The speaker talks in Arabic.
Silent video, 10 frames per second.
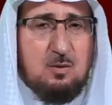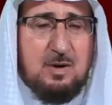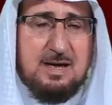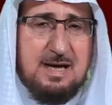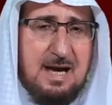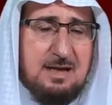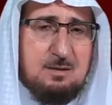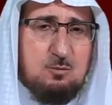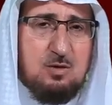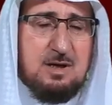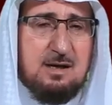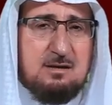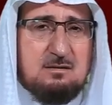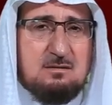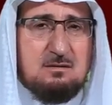وينهى عن المنكر
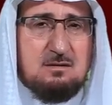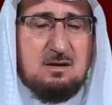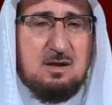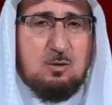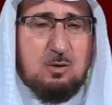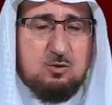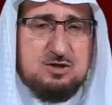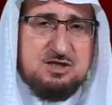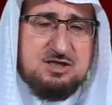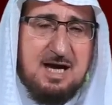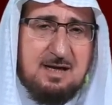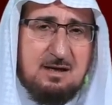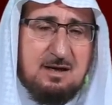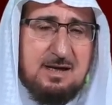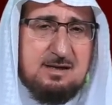ويشجع على
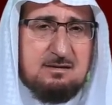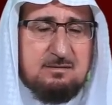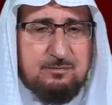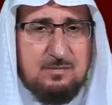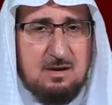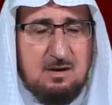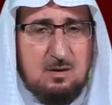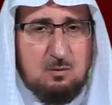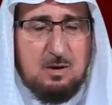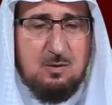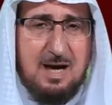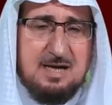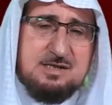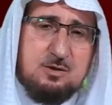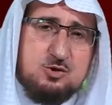الخير
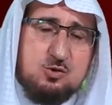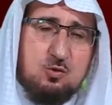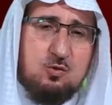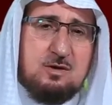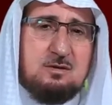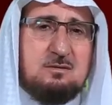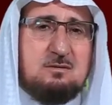ويحاصر الشرور